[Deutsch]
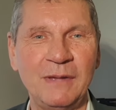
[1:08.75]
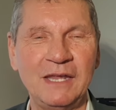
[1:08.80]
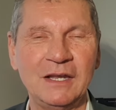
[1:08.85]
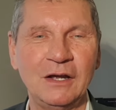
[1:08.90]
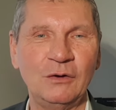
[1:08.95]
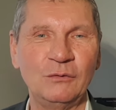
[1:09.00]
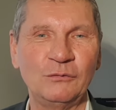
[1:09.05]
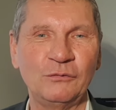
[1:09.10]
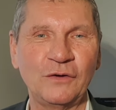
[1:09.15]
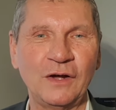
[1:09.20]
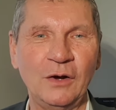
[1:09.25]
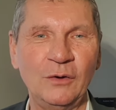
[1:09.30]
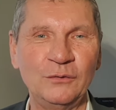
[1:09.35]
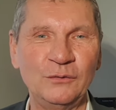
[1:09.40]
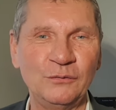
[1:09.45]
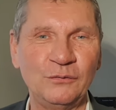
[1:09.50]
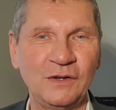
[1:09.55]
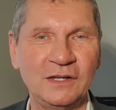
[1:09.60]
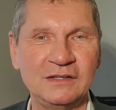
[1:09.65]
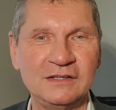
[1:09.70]
Männer und
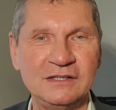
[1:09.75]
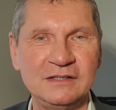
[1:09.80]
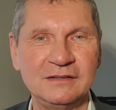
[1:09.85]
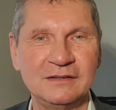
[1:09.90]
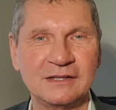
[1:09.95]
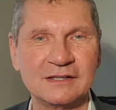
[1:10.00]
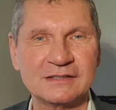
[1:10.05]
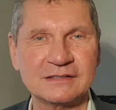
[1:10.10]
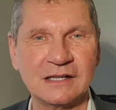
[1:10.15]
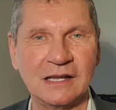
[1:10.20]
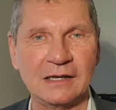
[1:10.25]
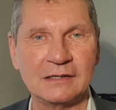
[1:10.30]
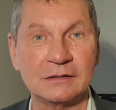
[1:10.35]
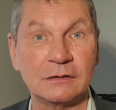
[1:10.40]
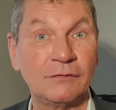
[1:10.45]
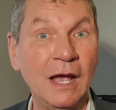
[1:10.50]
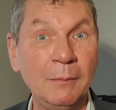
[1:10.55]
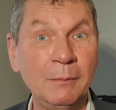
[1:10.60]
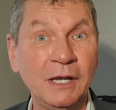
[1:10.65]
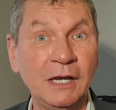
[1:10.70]
Frauen verdienen das
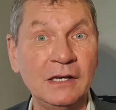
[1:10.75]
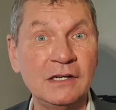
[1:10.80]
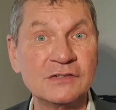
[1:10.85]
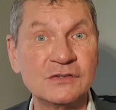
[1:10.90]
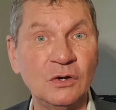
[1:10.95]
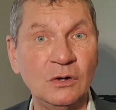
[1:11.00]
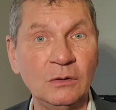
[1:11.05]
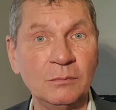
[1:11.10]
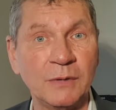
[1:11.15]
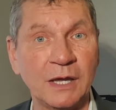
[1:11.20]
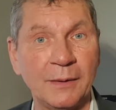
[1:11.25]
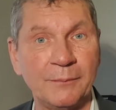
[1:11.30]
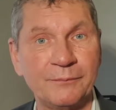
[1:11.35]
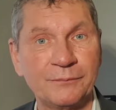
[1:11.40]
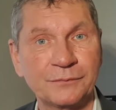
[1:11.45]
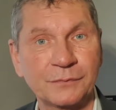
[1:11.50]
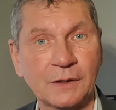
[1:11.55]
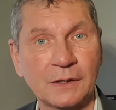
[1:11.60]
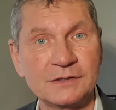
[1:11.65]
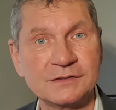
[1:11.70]
Gleiche. Wir haben keine Sorgen mehr.
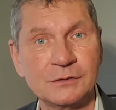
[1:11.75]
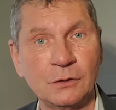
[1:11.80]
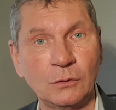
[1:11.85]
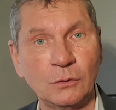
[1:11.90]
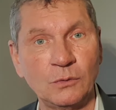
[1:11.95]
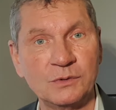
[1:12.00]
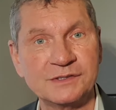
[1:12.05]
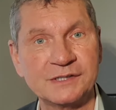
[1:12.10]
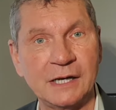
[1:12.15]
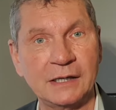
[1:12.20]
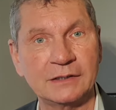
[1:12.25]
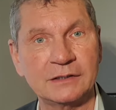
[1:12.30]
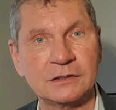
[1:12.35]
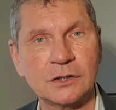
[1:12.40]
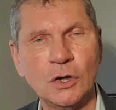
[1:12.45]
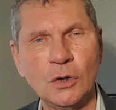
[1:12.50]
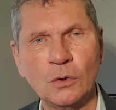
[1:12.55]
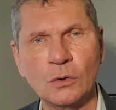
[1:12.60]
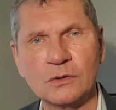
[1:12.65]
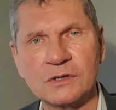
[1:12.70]
Ist doch
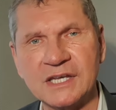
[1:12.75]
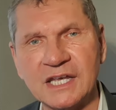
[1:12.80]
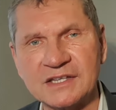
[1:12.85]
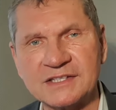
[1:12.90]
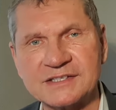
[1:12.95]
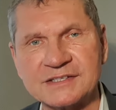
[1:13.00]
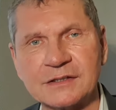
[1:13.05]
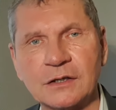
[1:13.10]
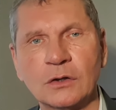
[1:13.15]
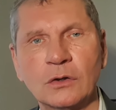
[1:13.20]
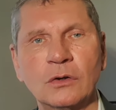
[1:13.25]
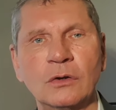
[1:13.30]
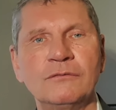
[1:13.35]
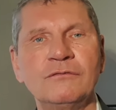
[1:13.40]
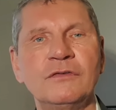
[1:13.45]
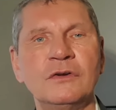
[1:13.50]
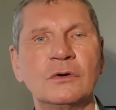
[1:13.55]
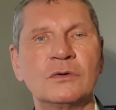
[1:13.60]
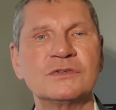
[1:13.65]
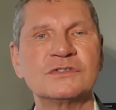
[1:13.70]
großartig. Und jetzt
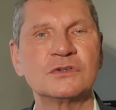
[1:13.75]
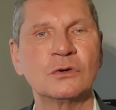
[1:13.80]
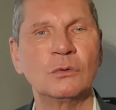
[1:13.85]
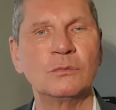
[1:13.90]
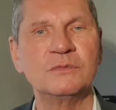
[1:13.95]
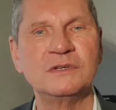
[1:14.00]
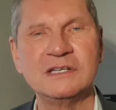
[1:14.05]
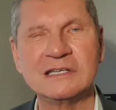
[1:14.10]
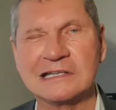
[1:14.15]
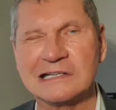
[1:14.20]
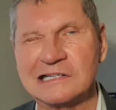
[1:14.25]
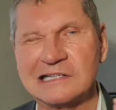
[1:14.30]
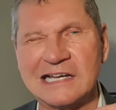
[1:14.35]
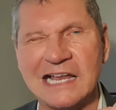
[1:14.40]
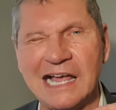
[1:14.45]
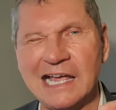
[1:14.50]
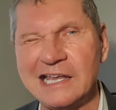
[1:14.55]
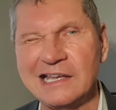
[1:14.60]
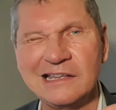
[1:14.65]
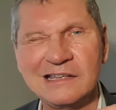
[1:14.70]
können wir uns um die
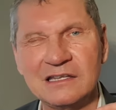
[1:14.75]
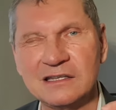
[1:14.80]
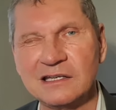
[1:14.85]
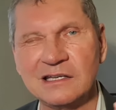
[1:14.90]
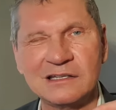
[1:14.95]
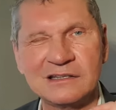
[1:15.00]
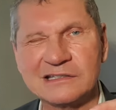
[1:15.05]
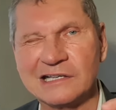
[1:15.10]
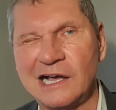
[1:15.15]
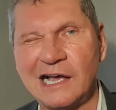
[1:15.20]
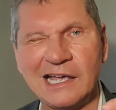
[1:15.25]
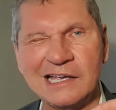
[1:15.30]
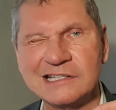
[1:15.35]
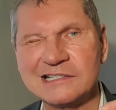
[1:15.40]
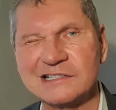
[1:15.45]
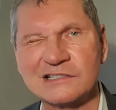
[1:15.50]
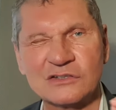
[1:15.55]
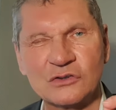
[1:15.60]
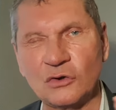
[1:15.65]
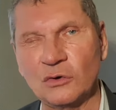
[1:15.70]
kleinen
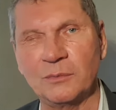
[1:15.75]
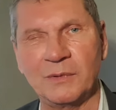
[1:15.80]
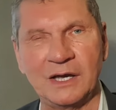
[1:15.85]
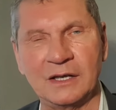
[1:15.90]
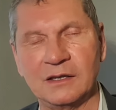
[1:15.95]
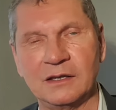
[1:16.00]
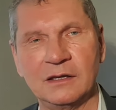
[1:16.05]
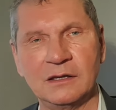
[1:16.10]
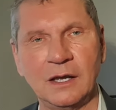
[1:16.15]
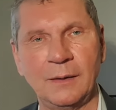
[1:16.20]
Details kümmern.